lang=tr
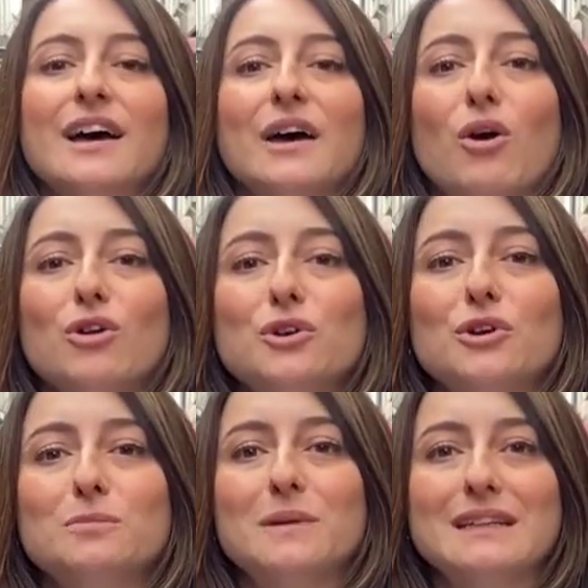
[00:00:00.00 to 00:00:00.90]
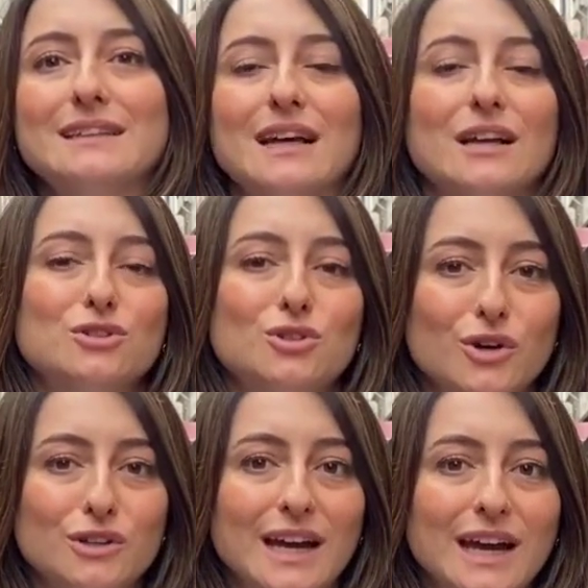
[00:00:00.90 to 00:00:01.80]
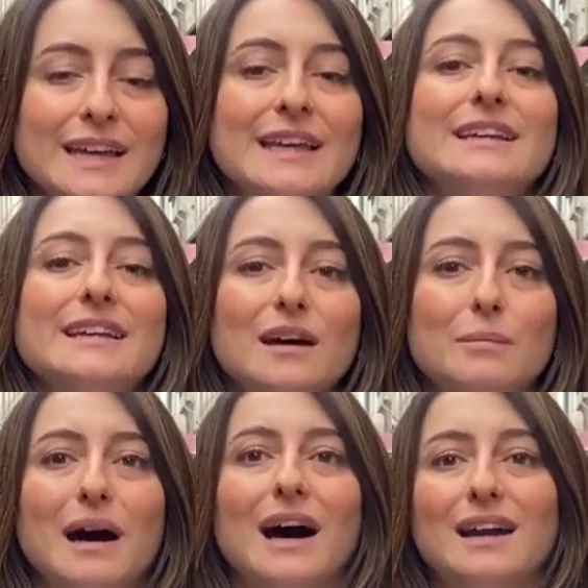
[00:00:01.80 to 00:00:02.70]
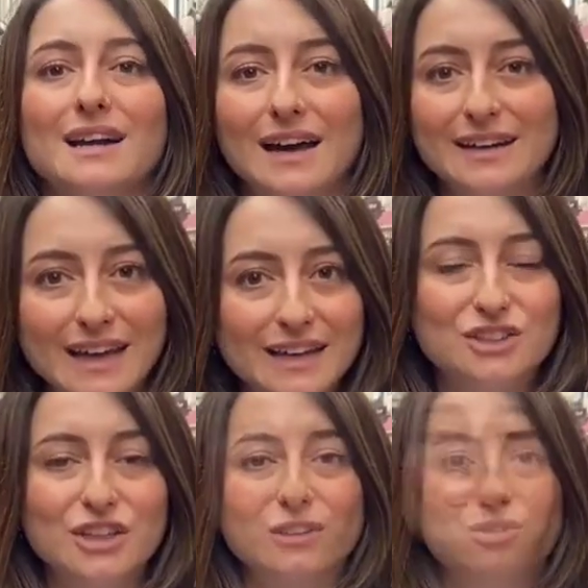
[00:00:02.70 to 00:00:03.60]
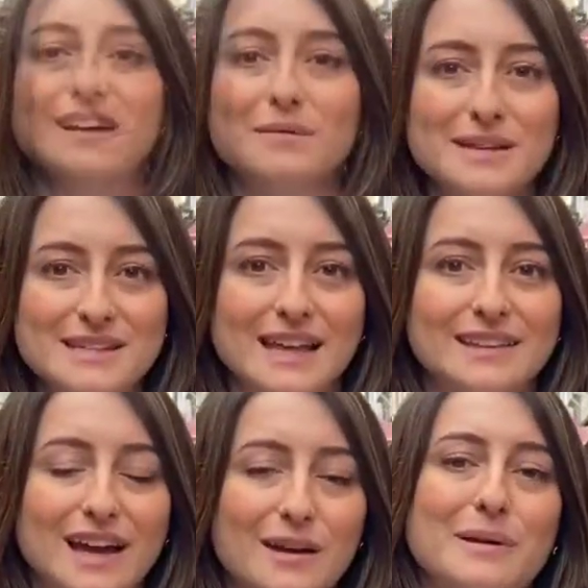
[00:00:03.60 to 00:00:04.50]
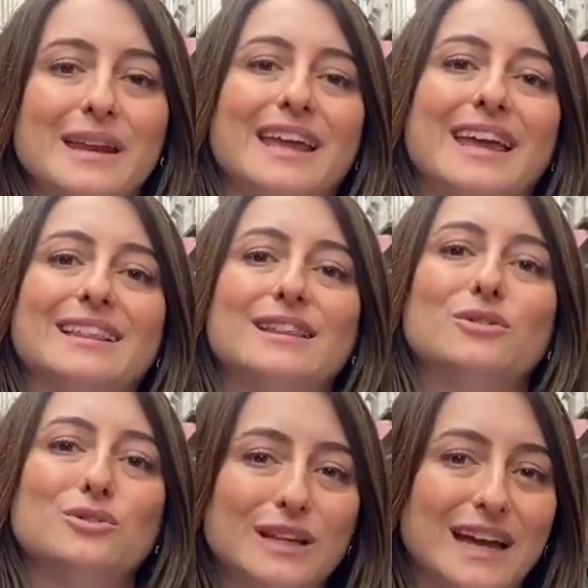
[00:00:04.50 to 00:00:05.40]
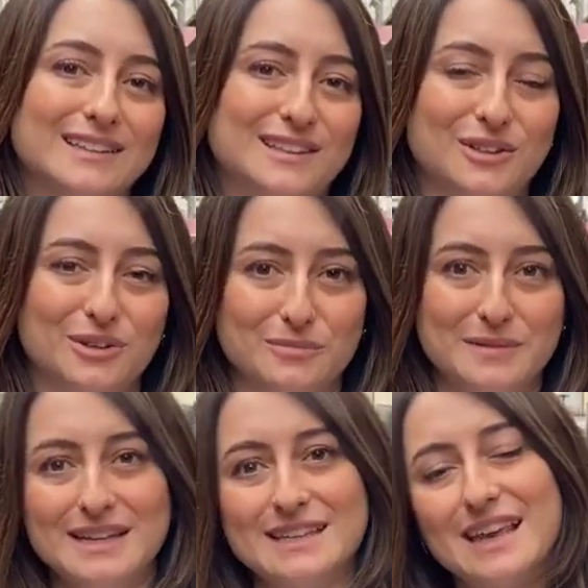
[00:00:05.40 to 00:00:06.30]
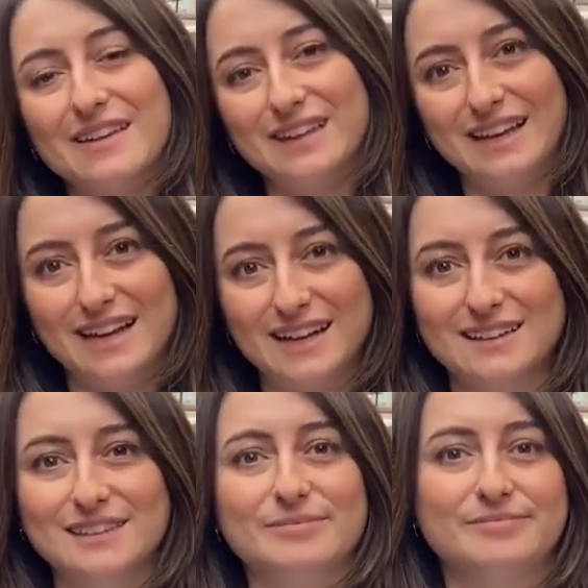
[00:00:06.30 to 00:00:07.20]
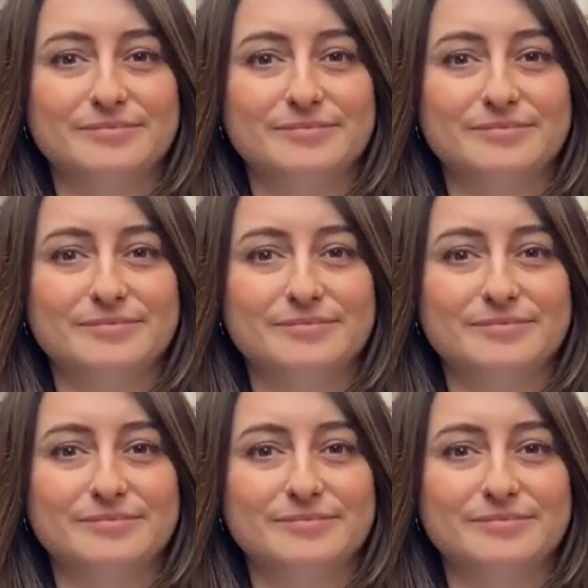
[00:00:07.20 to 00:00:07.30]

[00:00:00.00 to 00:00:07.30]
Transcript: 14 Mayıs'tan sonra yine baharlar gelecek. Ramazanlar, bereketli günler diliyorum. Sevgiyle kalın.